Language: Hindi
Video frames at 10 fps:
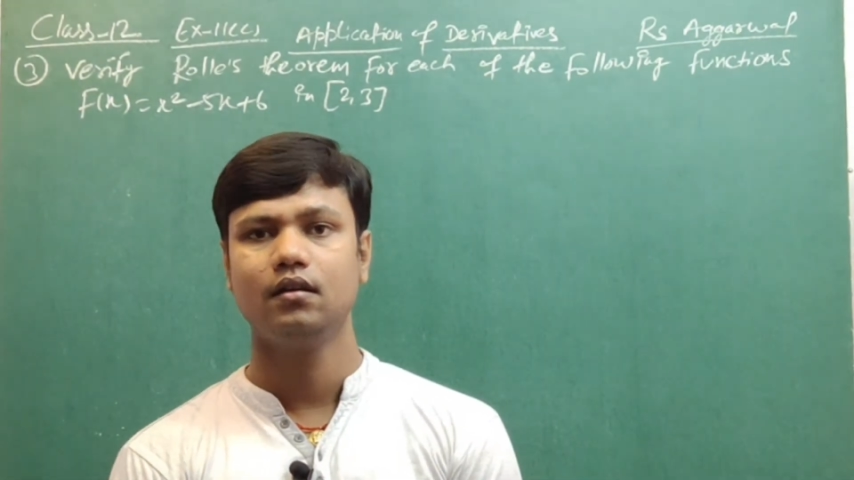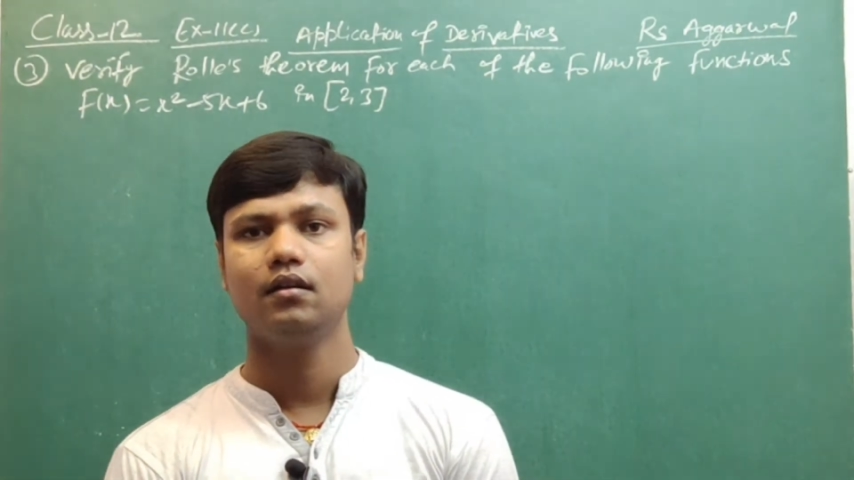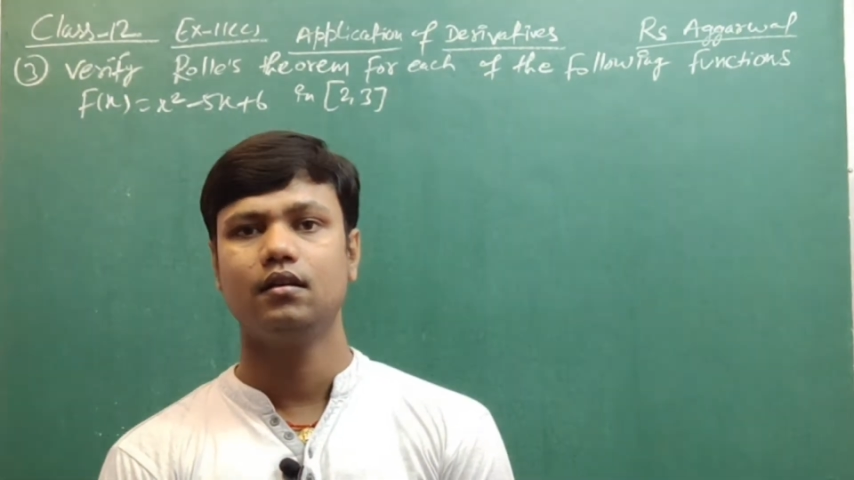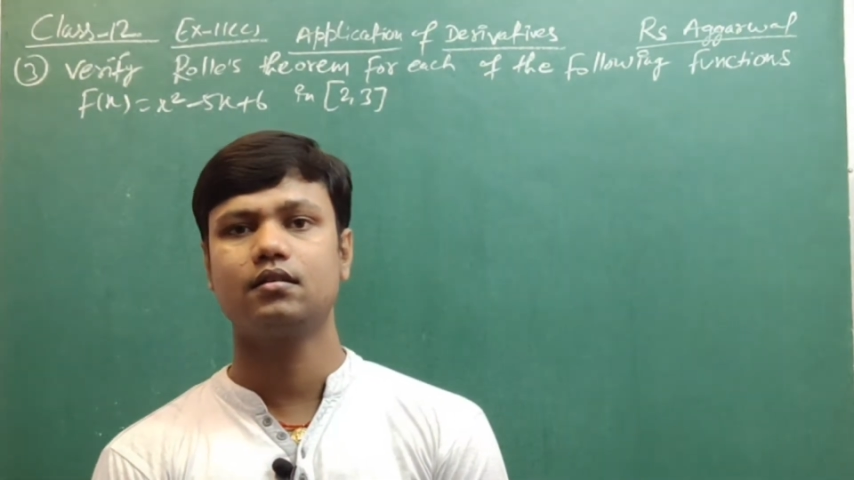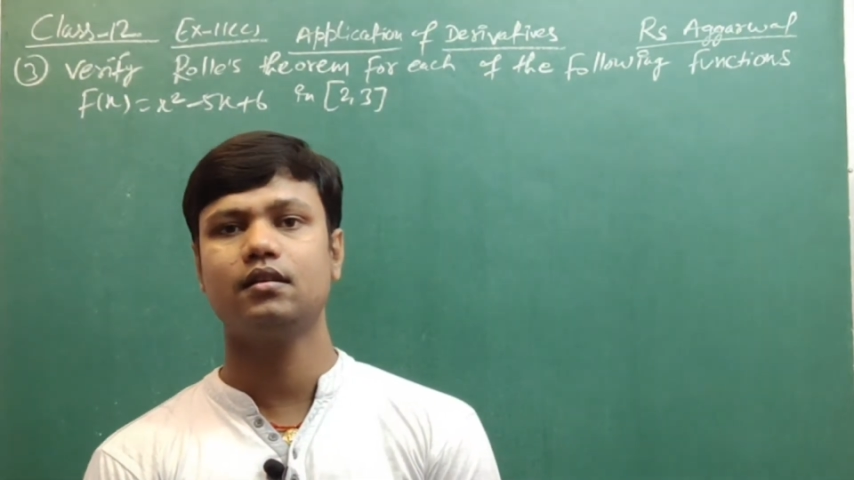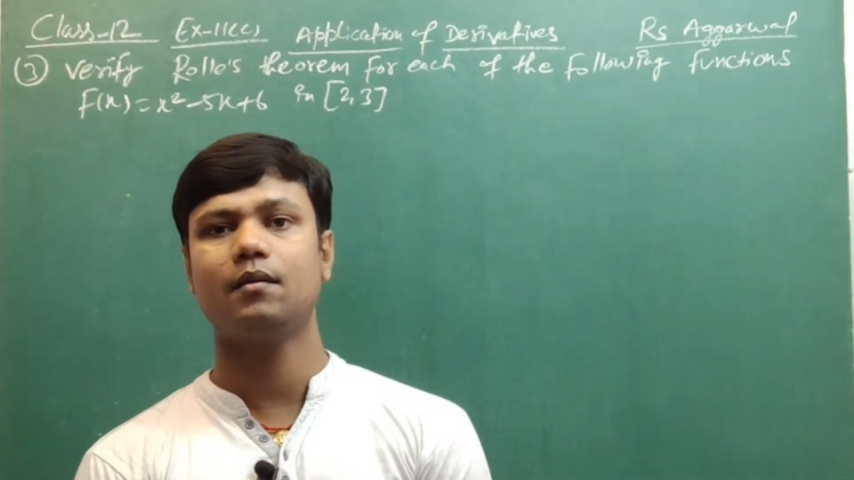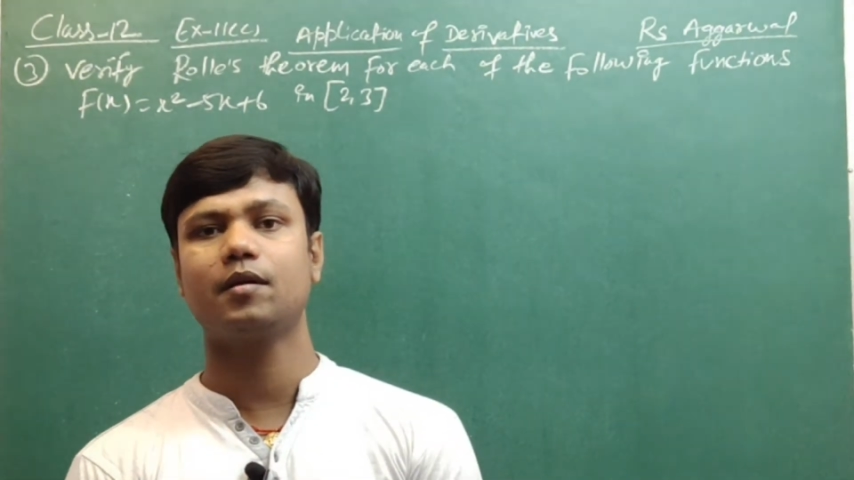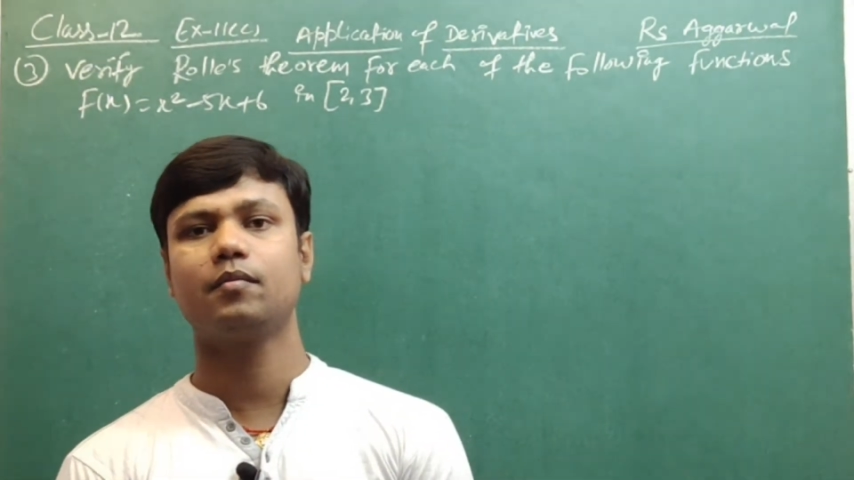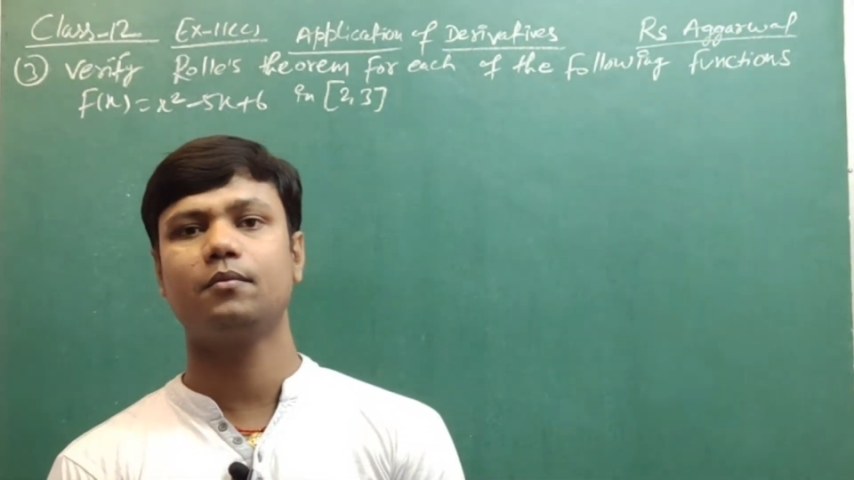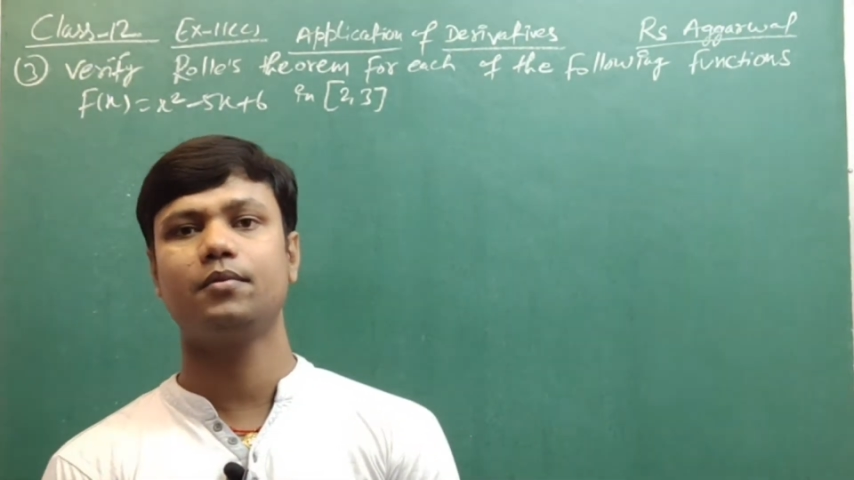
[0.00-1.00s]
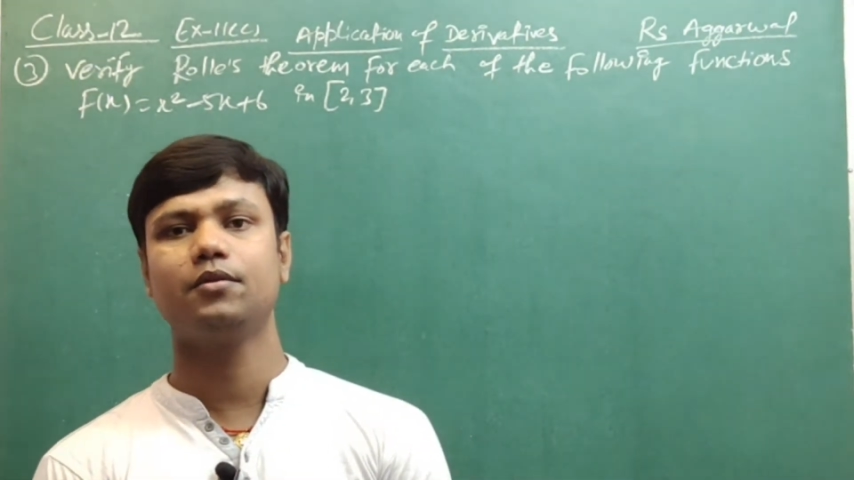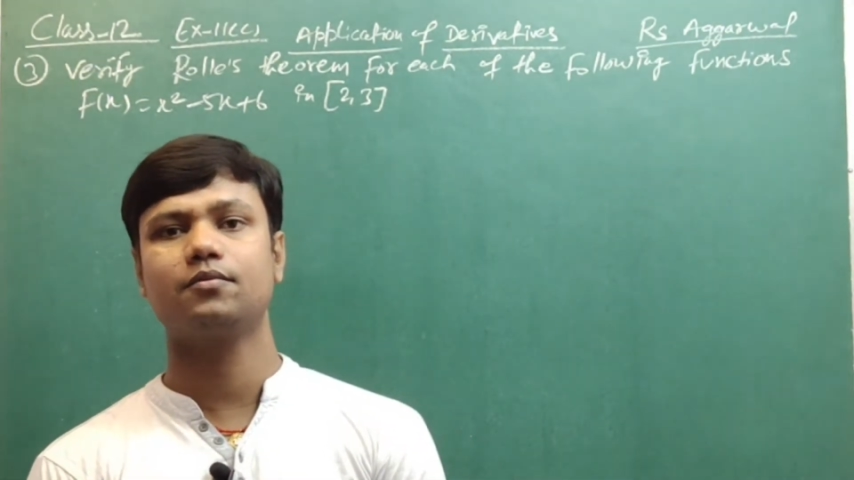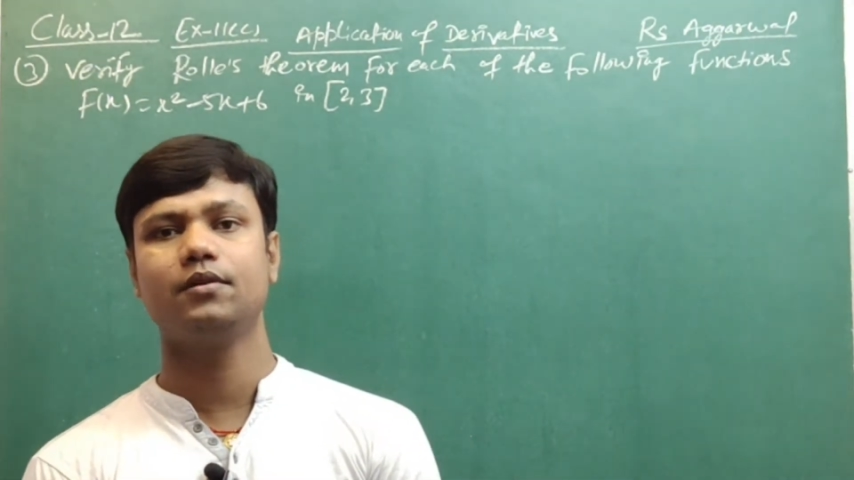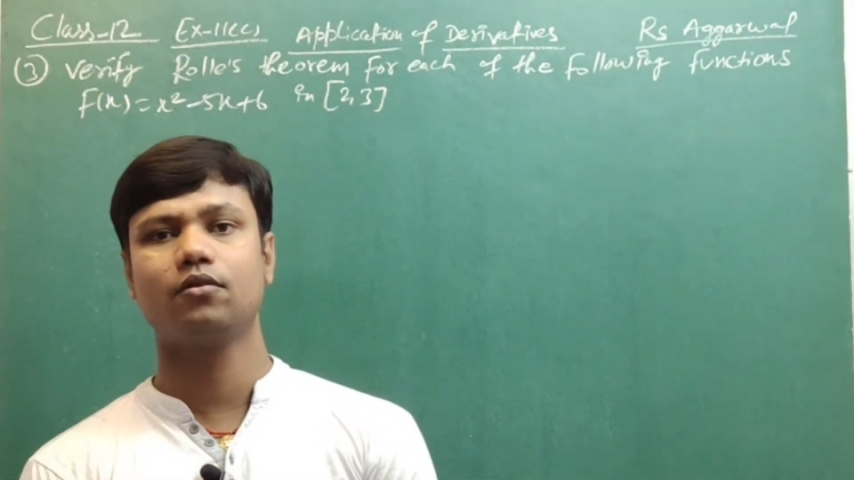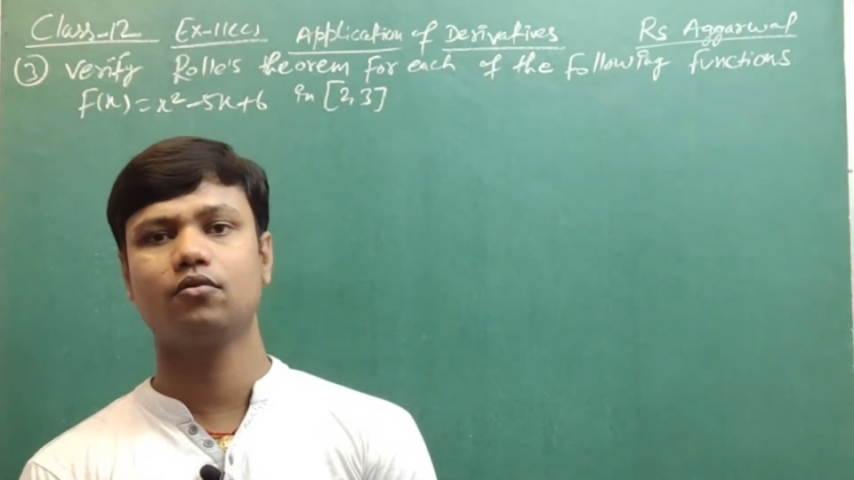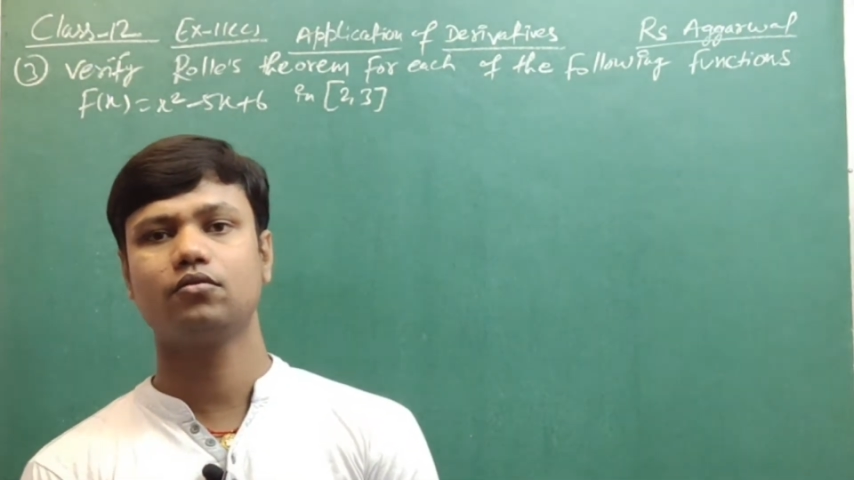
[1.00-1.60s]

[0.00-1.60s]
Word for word: इसलिए आप एक बार प्रीवियस वीडियो को